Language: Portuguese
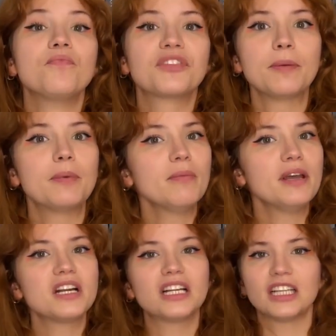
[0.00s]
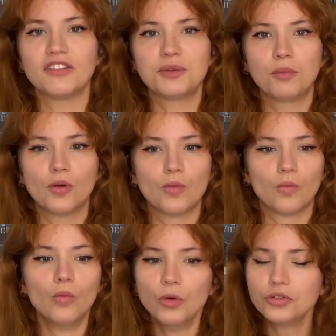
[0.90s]
Que primeiro ela tava, tipo,
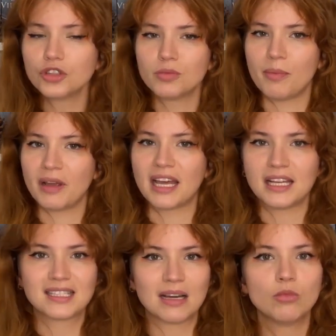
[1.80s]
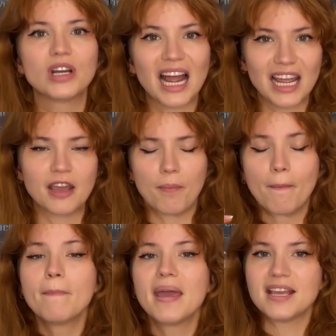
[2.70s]
muito numa pegada samurai
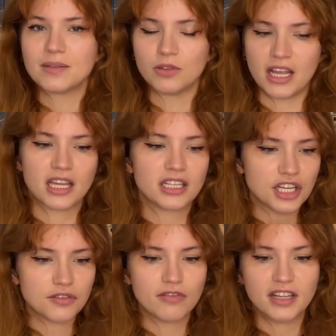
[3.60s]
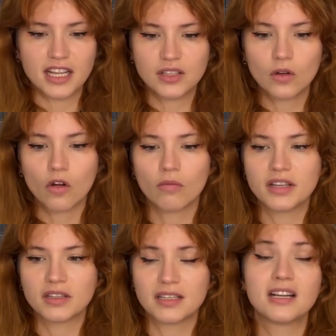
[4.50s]
mesmo, né? Que a gente vê desde o
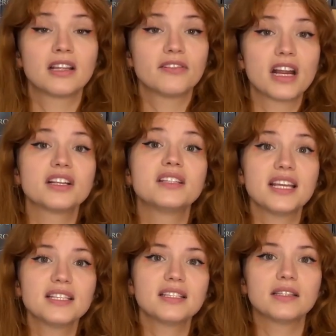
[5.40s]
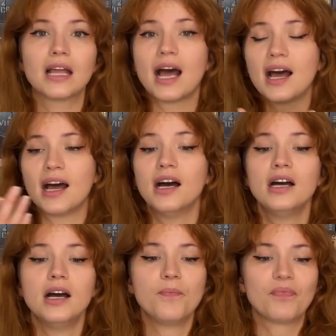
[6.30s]
começo da série. Na verdade, desde a
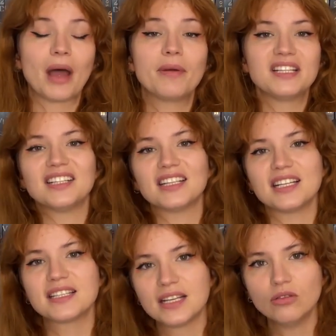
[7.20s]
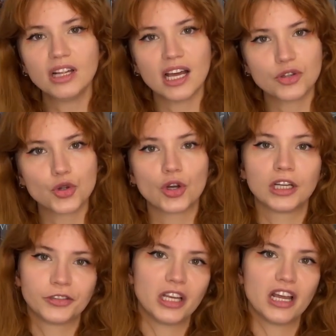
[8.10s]
apresentação da Ahsoka
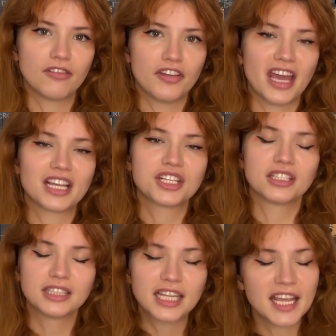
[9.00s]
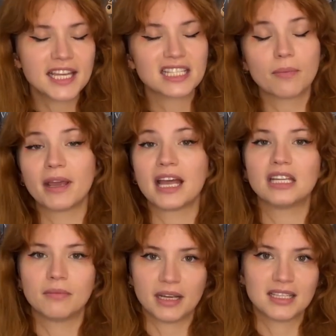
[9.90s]
no live action, tem essa
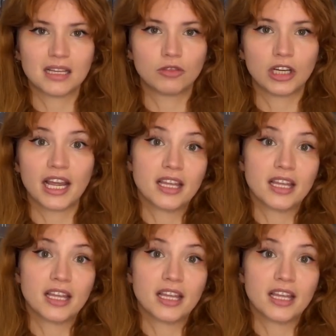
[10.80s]
pegada mais samurai,